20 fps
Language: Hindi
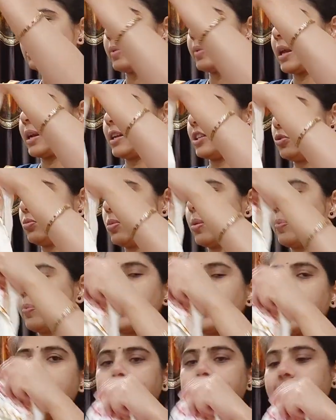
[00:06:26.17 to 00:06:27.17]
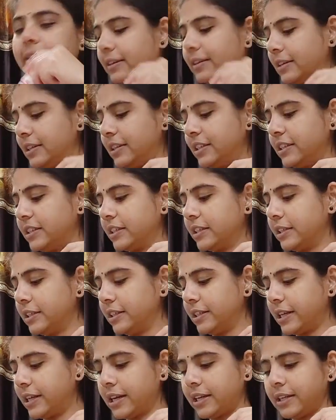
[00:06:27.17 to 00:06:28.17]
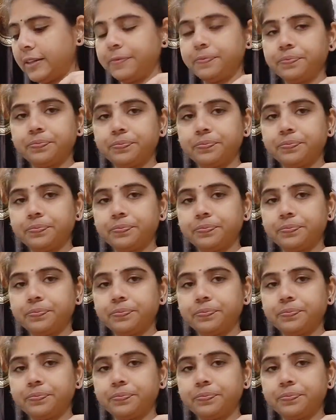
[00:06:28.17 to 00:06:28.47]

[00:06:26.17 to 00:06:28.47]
मैरिज में पहनने के लिए ये लिया है